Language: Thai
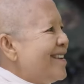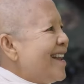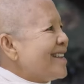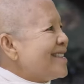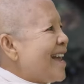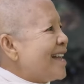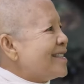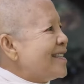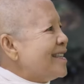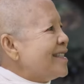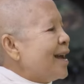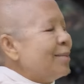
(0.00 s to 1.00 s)
รักษา
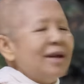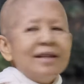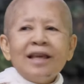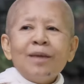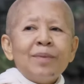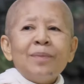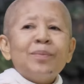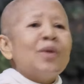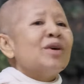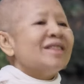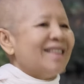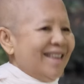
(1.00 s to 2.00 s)
ศีลทำเรื่องนี้ให้เป็นป
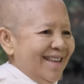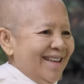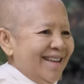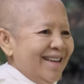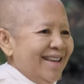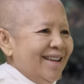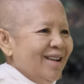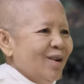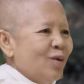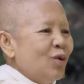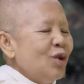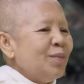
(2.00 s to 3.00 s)
กติ
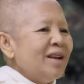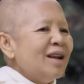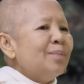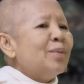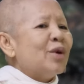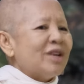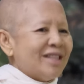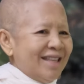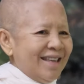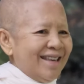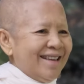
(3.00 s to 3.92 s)
คุยเป็นเรื่องปกติ